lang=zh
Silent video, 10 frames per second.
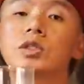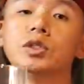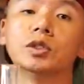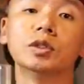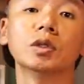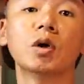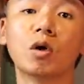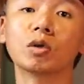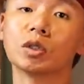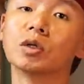其实
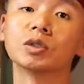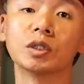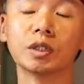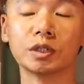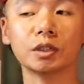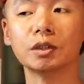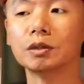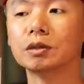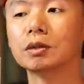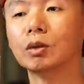烘豆真的
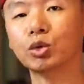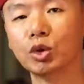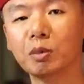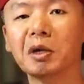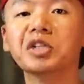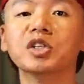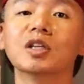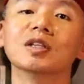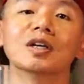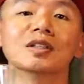是，我觉得蛮简
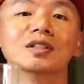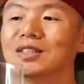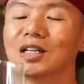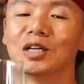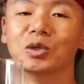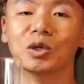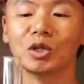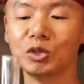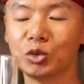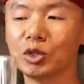单的。那很多
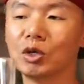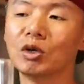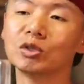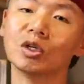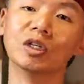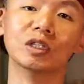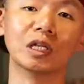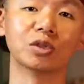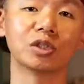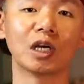人觉得烘豆很
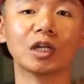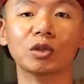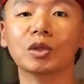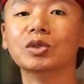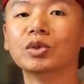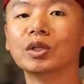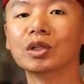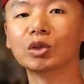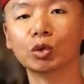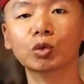难，就像很多人觉得
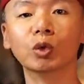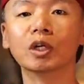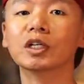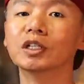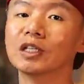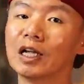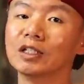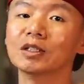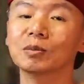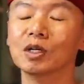独轮很难。
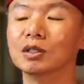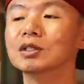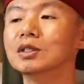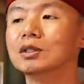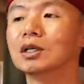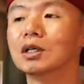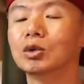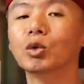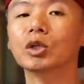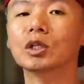那
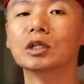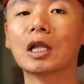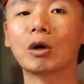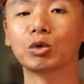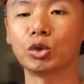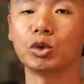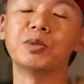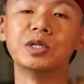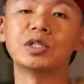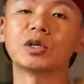如果让我去
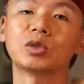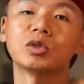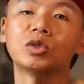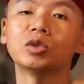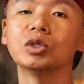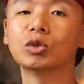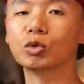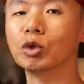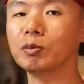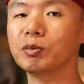比较说，究竟
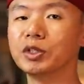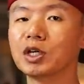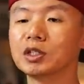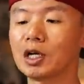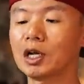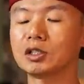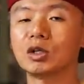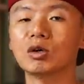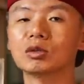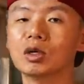独轮比较难还是
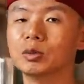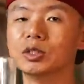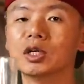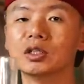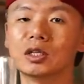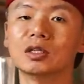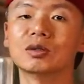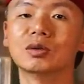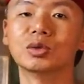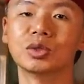烘豆比较难？
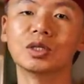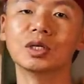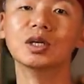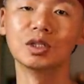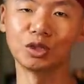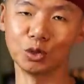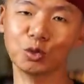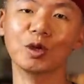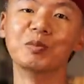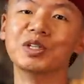我觉得独
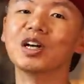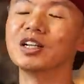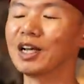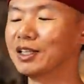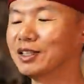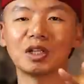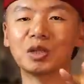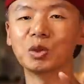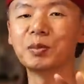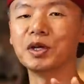轮比较难。
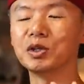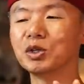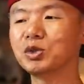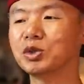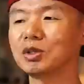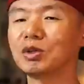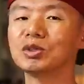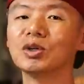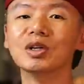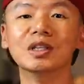很多朋友都会觉得
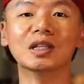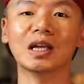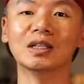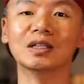烘豆很难，